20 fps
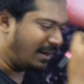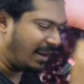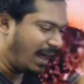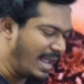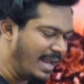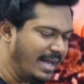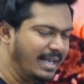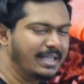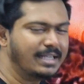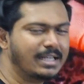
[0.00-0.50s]

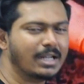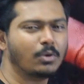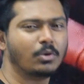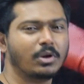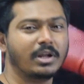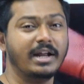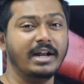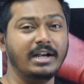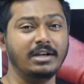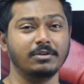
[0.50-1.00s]
லைட்டாக
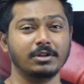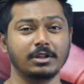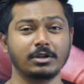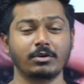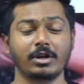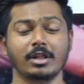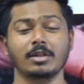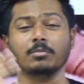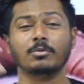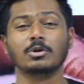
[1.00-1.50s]
ஒரு ஹீட்
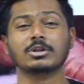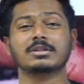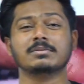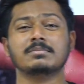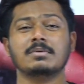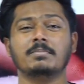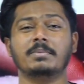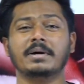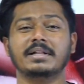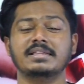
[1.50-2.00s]
வந்தோடனே அது
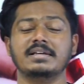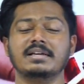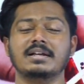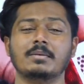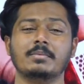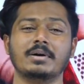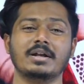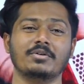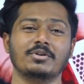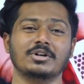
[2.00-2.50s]
மொத்தமாக
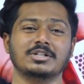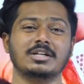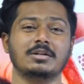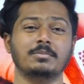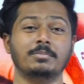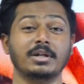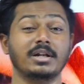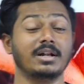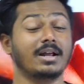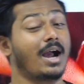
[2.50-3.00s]
பார்த்துக்கிற மாதிரி அவங்க
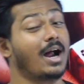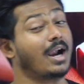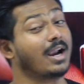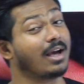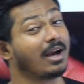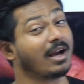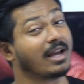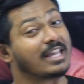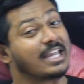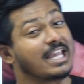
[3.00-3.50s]
செட் பண்ணியிருக்காங்க
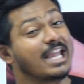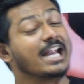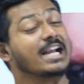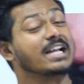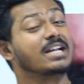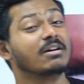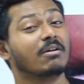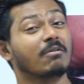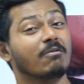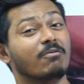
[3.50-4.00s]
ஆனால் அங்கே
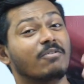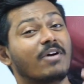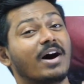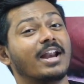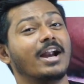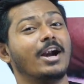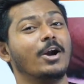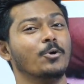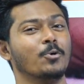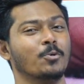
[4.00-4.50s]
ஹீட்
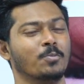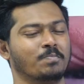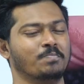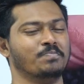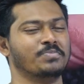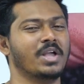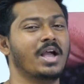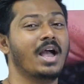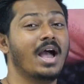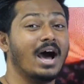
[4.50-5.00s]
வரணும்
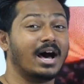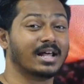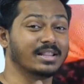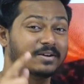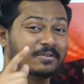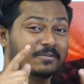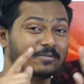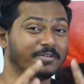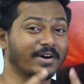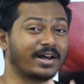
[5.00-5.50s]

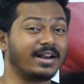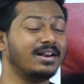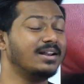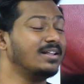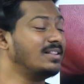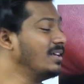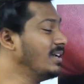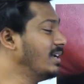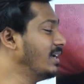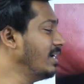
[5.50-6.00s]

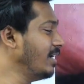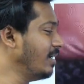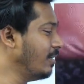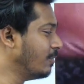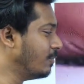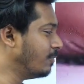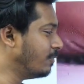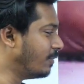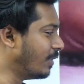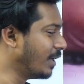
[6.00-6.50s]
வர்றதுக்கு
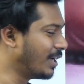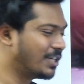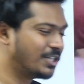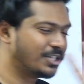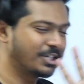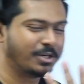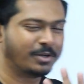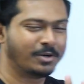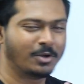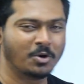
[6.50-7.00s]

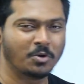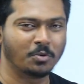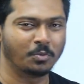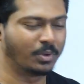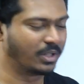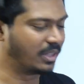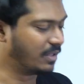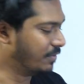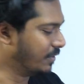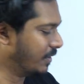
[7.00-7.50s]
ஃப்ரிக்ஷன்
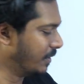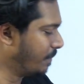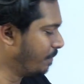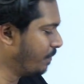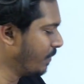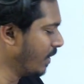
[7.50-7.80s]
உதவுது